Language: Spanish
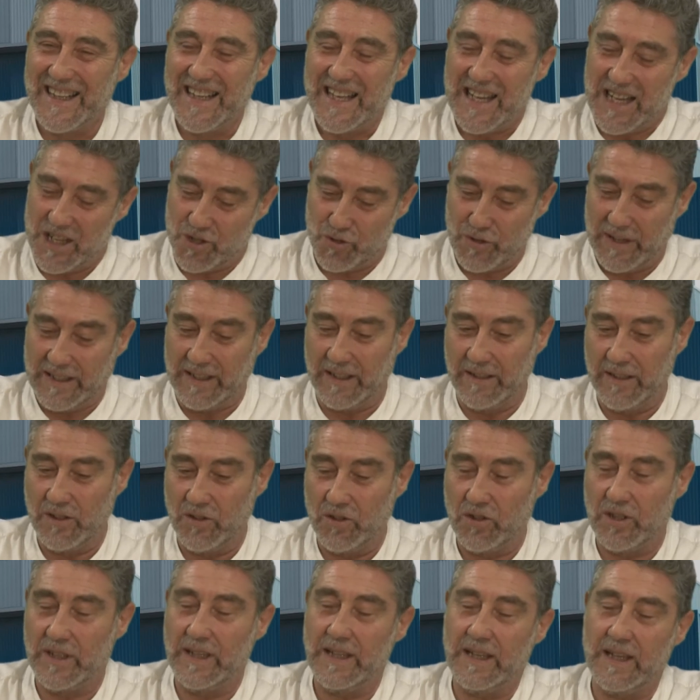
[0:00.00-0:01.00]
Es una
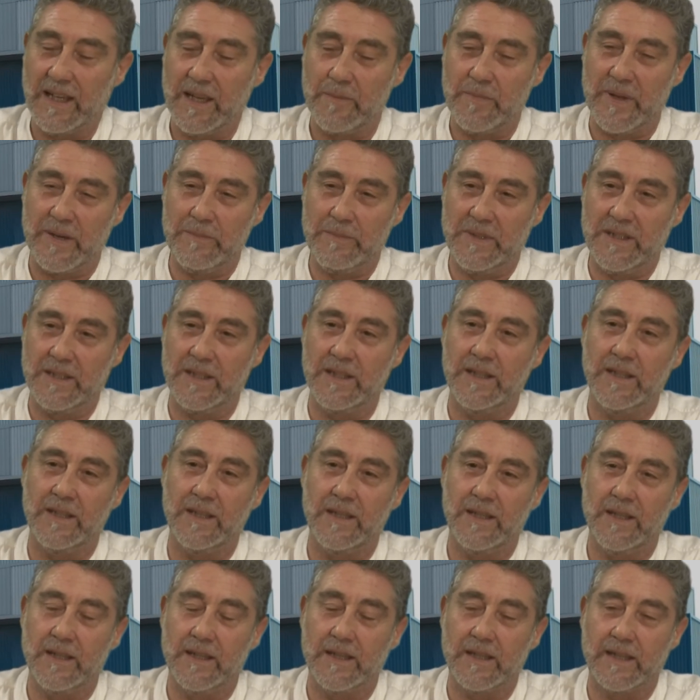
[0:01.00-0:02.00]
tecnología que
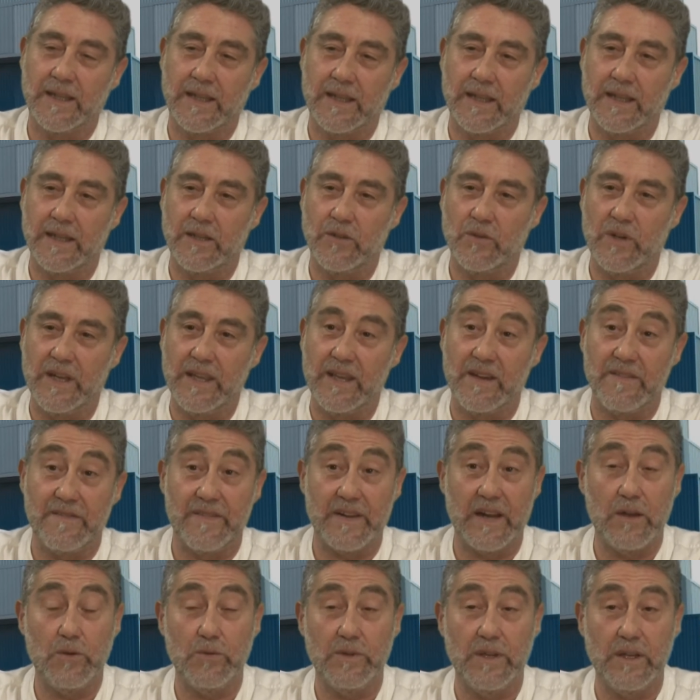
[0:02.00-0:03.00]
permite que no haya
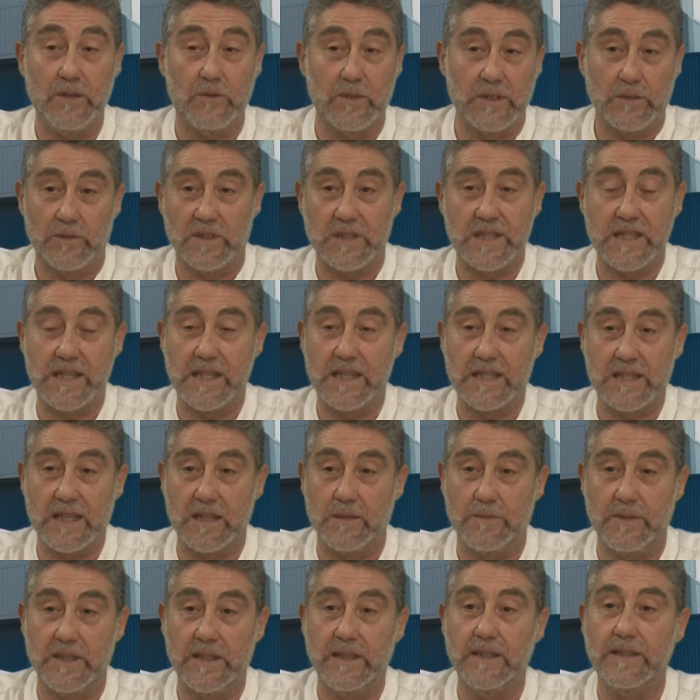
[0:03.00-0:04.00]
fraude cuando enseñas
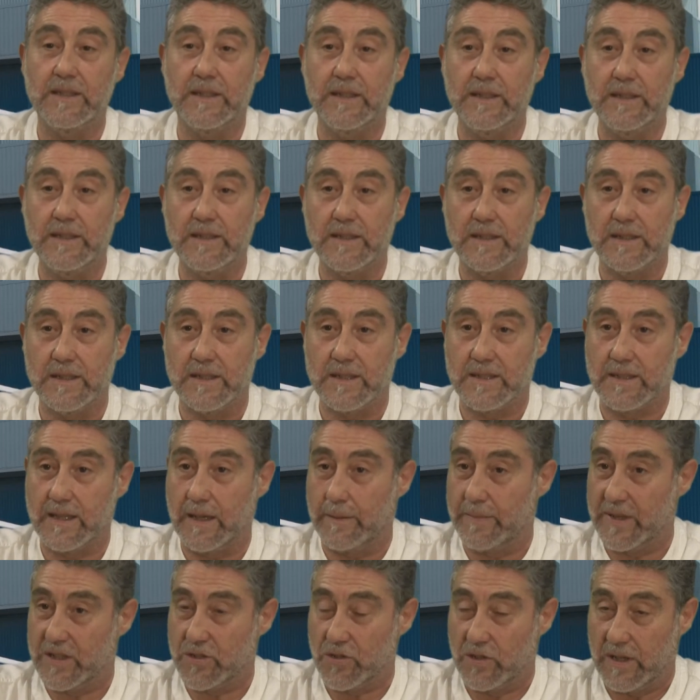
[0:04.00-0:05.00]
el billete, está
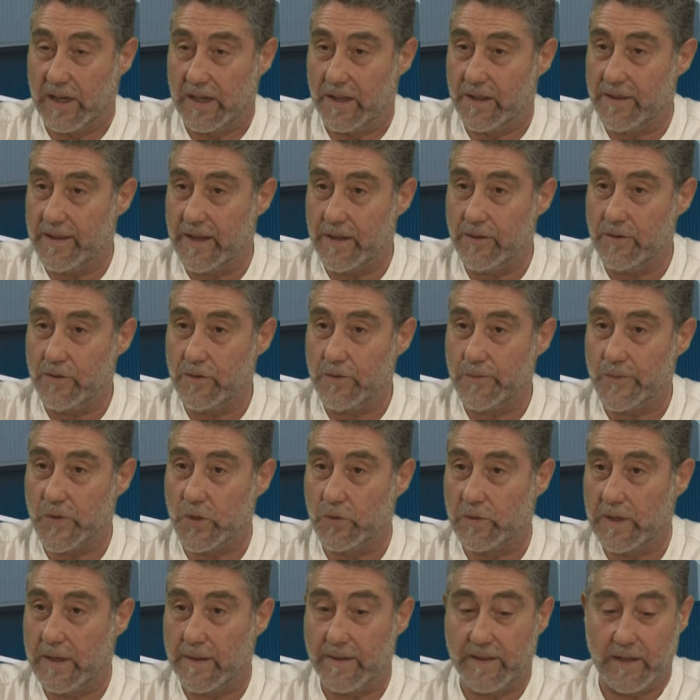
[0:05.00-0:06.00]
personalizado,
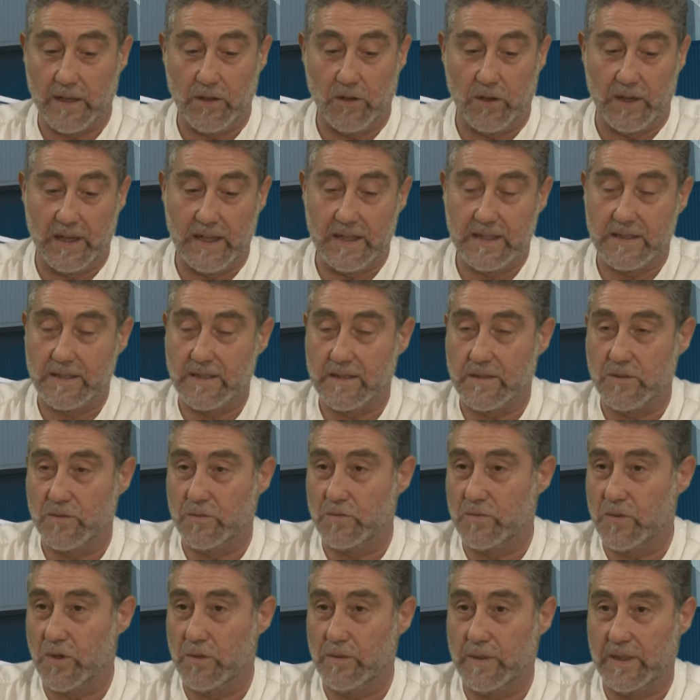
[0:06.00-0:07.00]
una vez que lo lees desde un
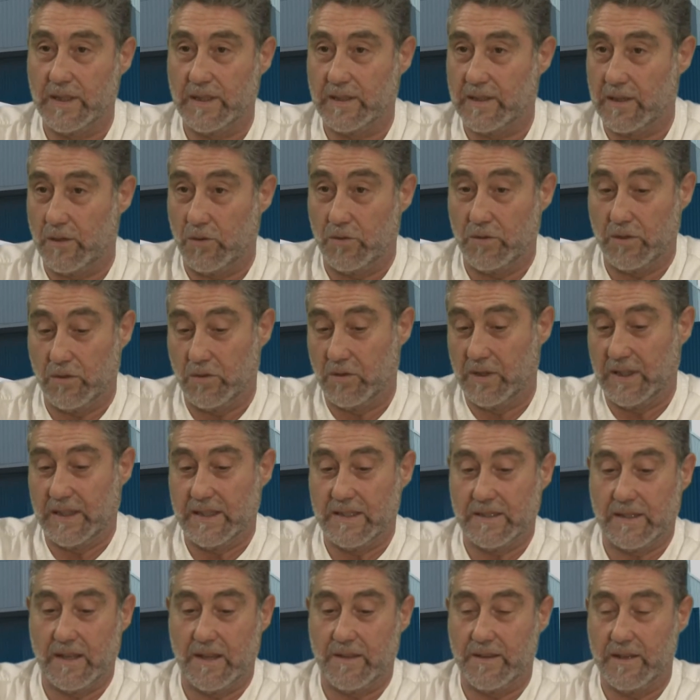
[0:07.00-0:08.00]
móvil, que lo único que
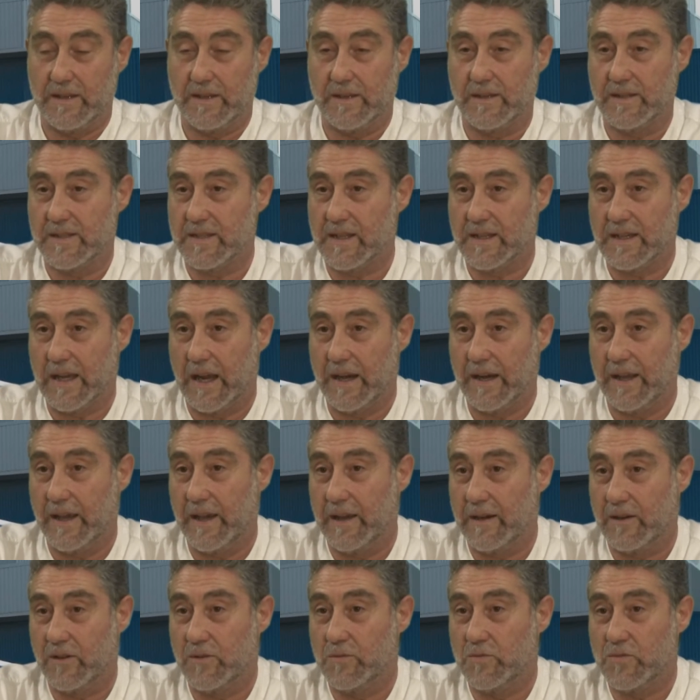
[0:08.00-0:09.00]
tienes que hacer es
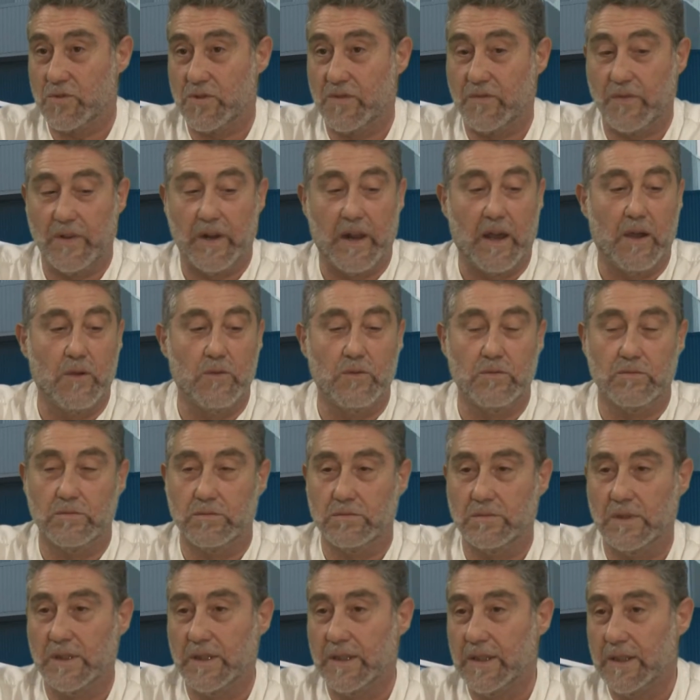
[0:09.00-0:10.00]
escanear como si fuera un